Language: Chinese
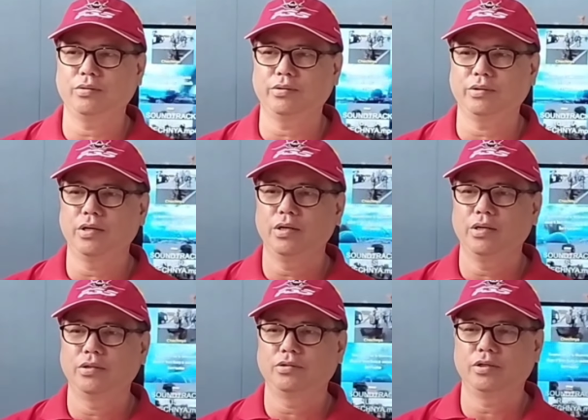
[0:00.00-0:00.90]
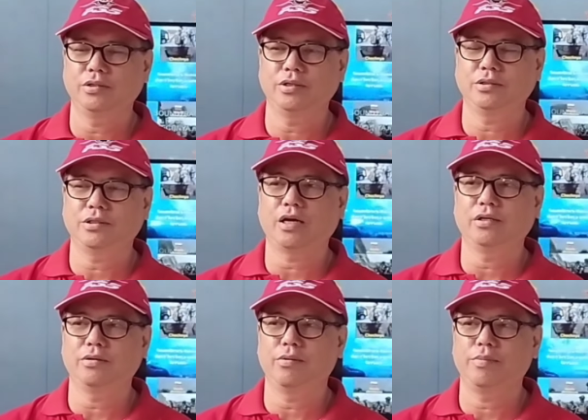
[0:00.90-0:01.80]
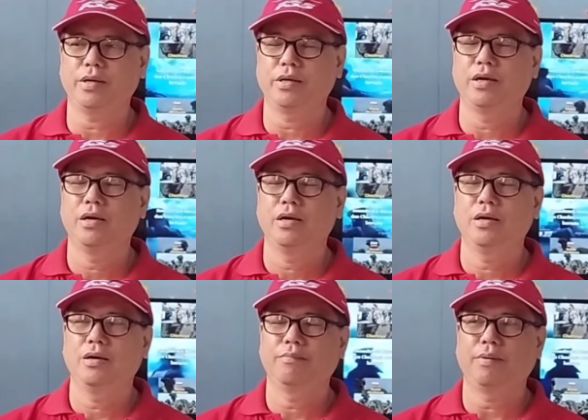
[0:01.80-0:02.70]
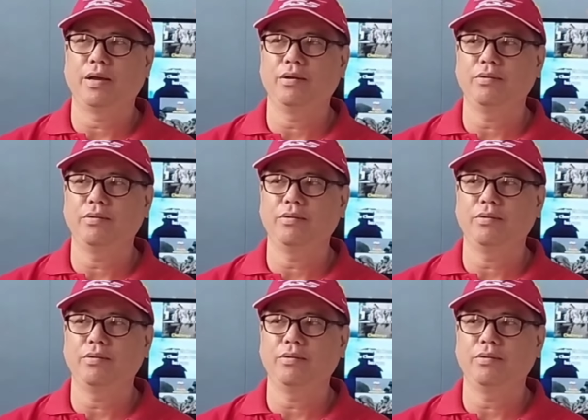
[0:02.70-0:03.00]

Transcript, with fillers: 由于俄罗斯在这场战争中